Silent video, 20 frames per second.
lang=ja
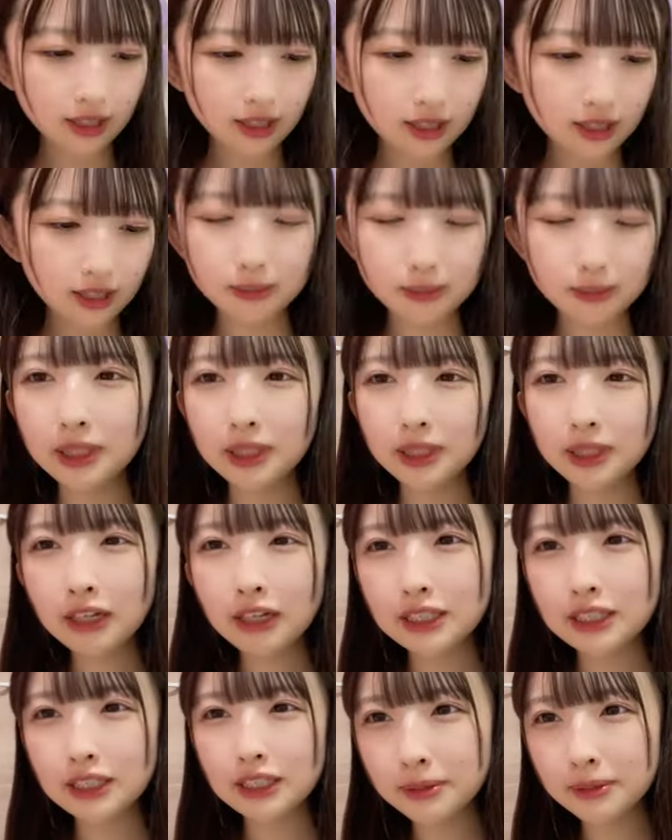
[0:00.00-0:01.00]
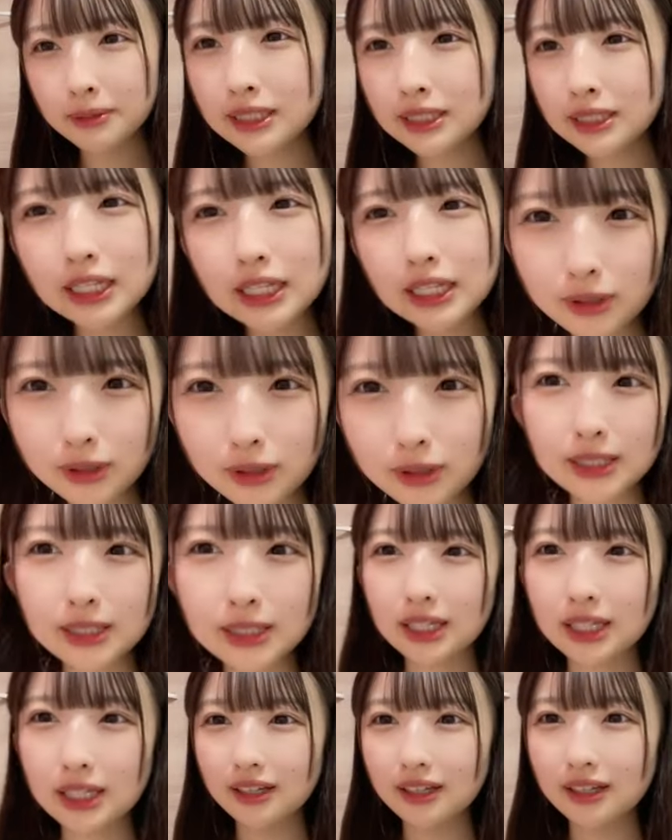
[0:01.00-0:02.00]
くくるるんくるるん
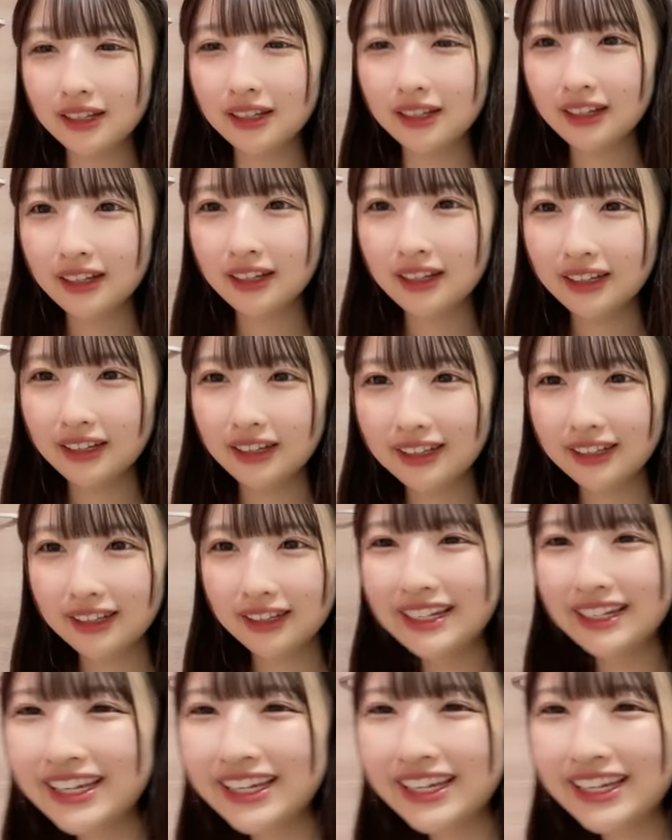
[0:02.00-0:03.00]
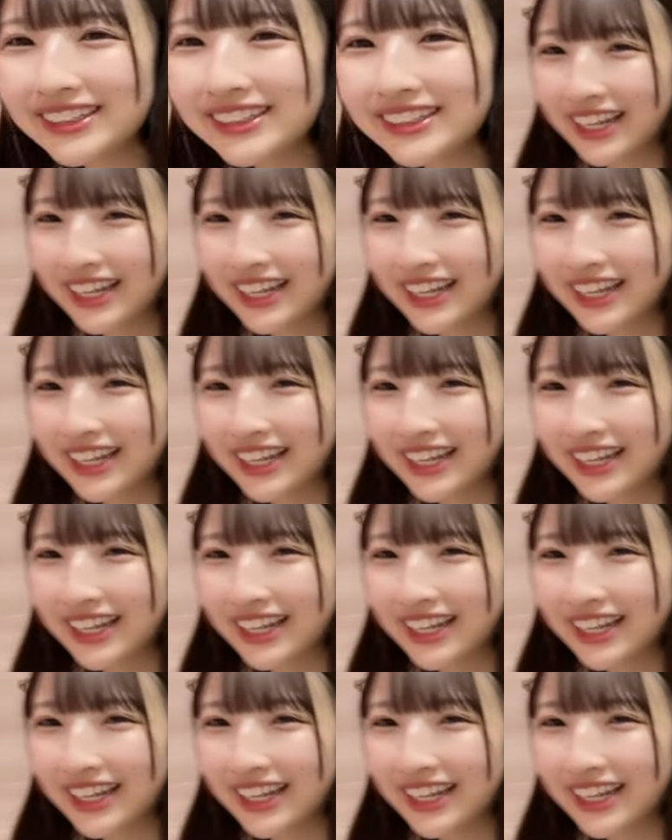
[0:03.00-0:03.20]
くるみん